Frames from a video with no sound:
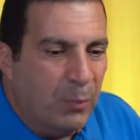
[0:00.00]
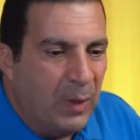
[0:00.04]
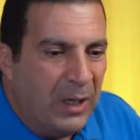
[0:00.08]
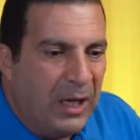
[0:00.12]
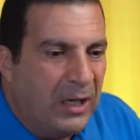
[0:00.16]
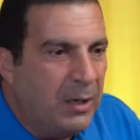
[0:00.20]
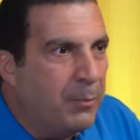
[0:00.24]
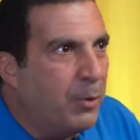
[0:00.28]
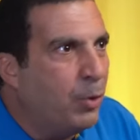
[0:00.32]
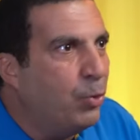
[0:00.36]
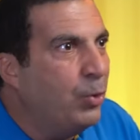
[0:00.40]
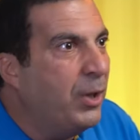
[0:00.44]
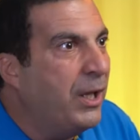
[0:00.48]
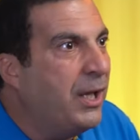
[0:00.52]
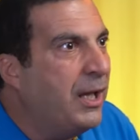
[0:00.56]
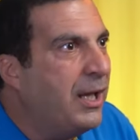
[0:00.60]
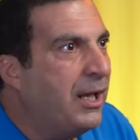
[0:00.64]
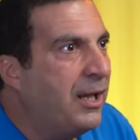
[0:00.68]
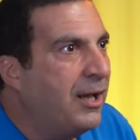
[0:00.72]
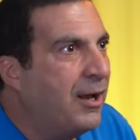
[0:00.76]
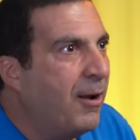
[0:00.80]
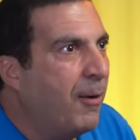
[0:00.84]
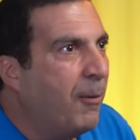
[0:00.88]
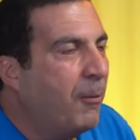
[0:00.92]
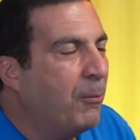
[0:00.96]
امال انا بقول
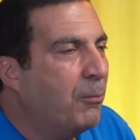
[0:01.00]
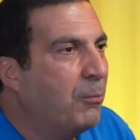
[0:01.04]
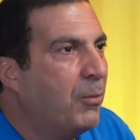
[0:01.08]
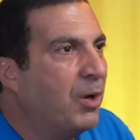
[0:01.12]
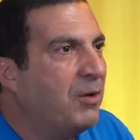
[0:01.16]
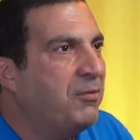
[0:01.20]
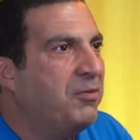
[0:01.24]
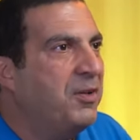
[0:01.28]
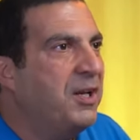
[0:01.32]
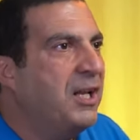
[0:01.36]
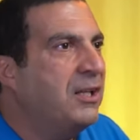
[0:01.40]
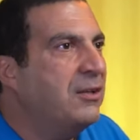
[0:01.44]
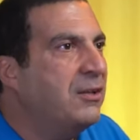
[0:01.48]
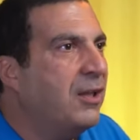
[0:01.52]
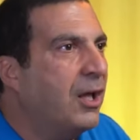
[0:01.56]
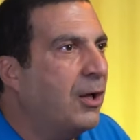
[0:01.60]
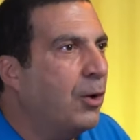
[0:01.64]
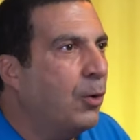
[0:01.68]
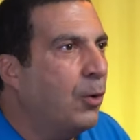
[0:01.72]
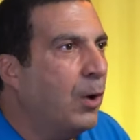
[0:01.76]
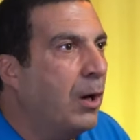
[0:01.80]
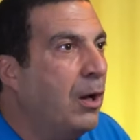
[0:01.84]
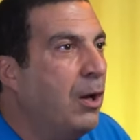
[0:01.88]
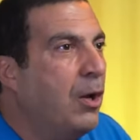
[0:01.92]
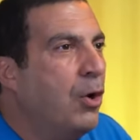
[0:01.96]
ايه امال فين
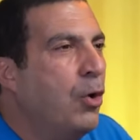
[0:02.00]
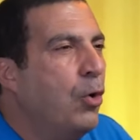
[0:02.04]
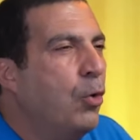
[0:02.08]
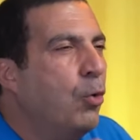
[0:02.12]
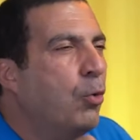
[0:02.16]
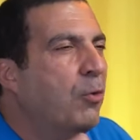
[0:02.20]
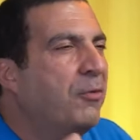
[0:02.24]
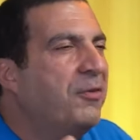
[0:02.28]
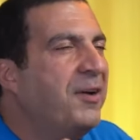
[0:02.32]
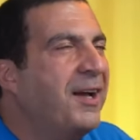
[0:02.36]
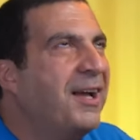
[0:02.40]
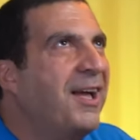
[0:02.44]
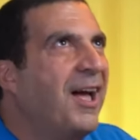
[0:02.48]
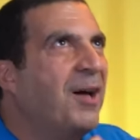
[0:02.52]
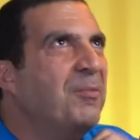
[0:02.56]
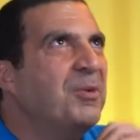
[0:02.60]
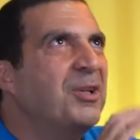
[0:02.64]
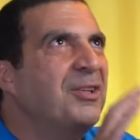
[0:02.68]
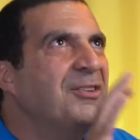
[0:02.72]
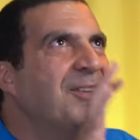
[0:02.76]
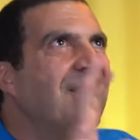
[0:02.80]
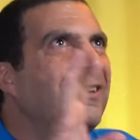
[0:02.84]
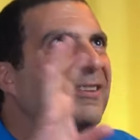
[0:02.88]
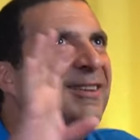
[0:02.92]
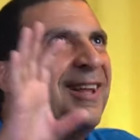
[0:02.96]
التقوى وفجاه
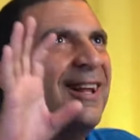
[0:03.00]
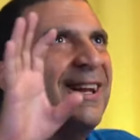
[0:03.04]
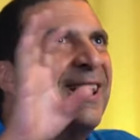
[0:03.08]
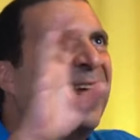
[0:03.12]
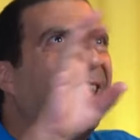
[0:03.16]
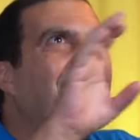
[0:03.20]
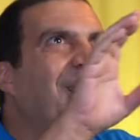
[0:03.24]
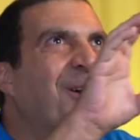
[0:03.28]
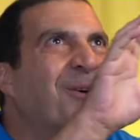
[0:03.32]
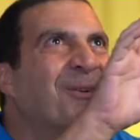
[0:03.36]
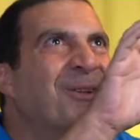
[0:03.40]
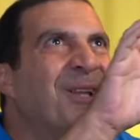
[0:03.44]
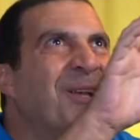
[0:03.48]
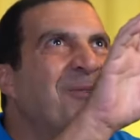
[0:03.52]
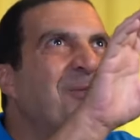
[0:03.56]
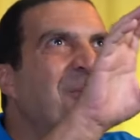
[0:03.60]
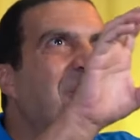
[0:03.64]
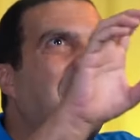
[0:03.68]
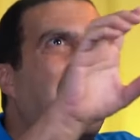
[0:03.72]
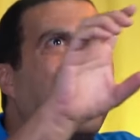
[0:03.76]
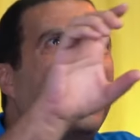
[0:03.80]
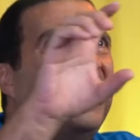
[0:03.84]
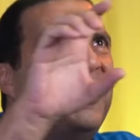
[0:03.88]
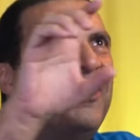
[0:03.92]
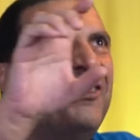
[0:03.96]
متنطه الايه
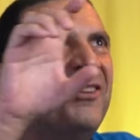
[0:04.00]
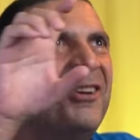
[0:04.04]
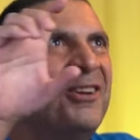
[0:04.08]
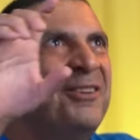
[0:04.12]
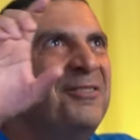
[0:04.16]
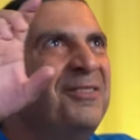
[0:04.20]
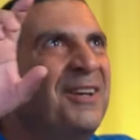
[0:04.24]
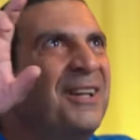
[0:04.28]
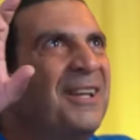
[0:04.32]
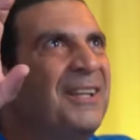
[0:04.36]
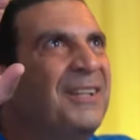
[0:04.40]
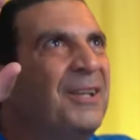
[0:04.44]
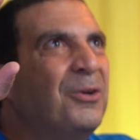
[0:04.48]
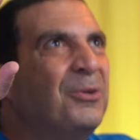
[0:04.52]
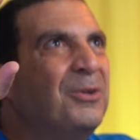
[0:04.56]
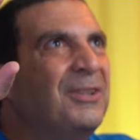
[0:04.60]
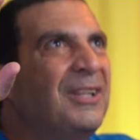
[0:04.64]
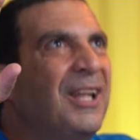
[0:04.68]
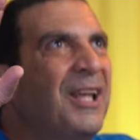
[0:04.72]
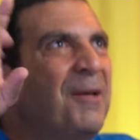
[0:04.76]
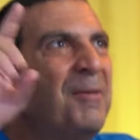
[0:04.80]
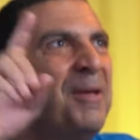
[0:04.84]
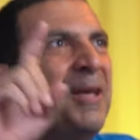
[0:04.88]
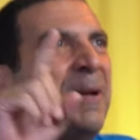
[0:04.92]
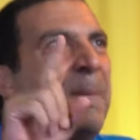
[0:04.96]
قدامي كاني شايفها كده
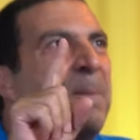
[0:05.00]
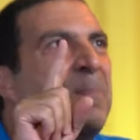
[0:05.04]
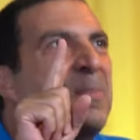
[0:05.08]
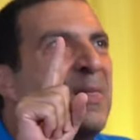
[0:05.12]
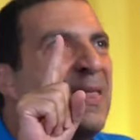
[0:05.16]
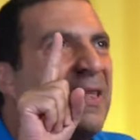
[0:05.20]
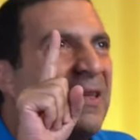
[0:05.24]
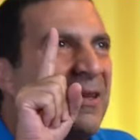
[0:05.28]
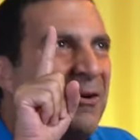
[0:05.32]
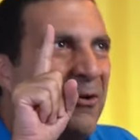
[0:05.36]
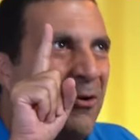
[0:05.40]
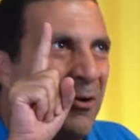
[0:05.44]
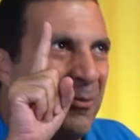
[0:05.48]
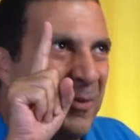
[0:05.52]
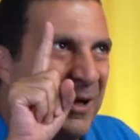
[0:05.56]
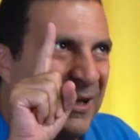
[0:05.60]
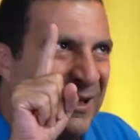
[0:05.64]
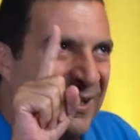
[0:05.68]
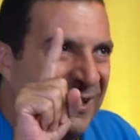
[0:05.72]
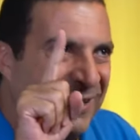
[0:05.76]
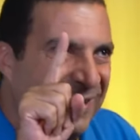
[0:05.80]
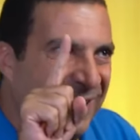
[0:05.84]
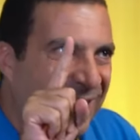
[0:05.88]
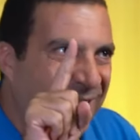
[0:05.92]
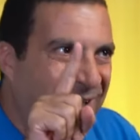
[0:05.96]
قدامي
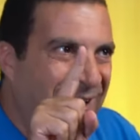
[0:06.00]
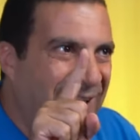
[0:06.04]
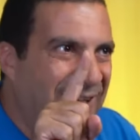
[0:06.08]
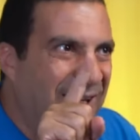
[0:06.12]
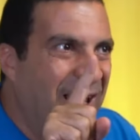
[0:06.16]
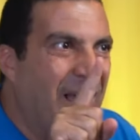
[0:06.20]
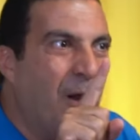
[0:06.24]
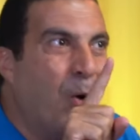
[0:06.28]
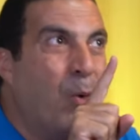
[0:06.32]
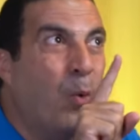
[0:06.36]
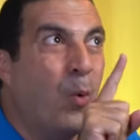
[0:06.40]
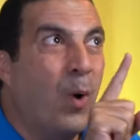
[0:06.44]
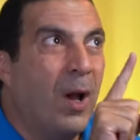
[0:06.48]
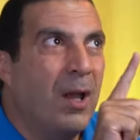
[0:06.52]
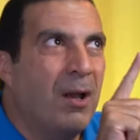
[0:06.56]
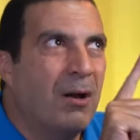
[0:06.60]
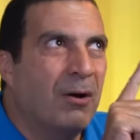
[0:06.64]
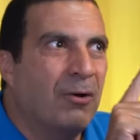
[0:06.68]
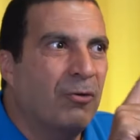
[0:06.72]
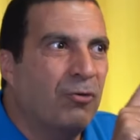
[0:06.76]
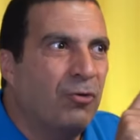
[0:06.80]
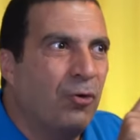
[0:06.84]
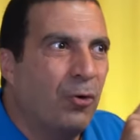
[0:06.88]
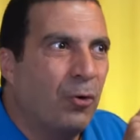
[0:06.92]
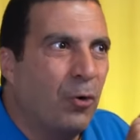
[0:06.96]
ومن يتق الله
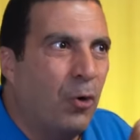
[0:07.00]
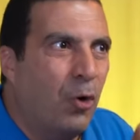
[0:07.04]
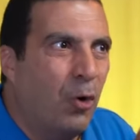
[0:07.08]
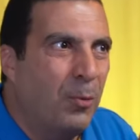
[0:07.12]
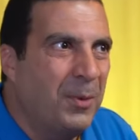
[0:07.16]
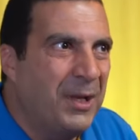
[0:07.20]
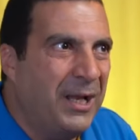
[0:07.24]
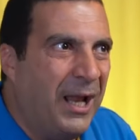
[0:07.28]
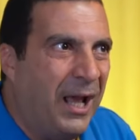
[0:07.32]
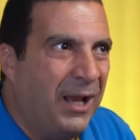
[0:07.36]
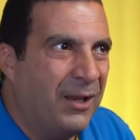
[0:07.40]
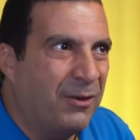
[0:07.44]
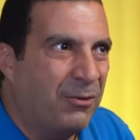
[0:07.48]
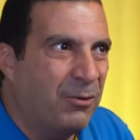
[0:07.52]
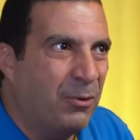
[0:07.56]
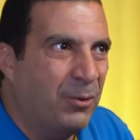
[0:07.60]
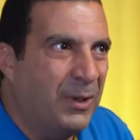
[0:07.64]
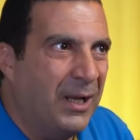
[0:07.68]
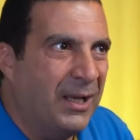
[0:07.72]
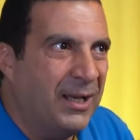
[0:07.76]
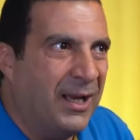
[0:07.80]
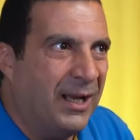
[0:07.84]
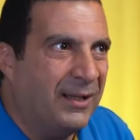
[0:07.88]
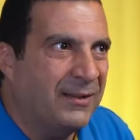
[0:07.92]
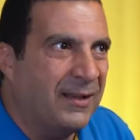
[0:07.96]
ويرزقه من
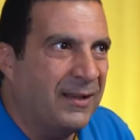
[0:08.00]
حيث لا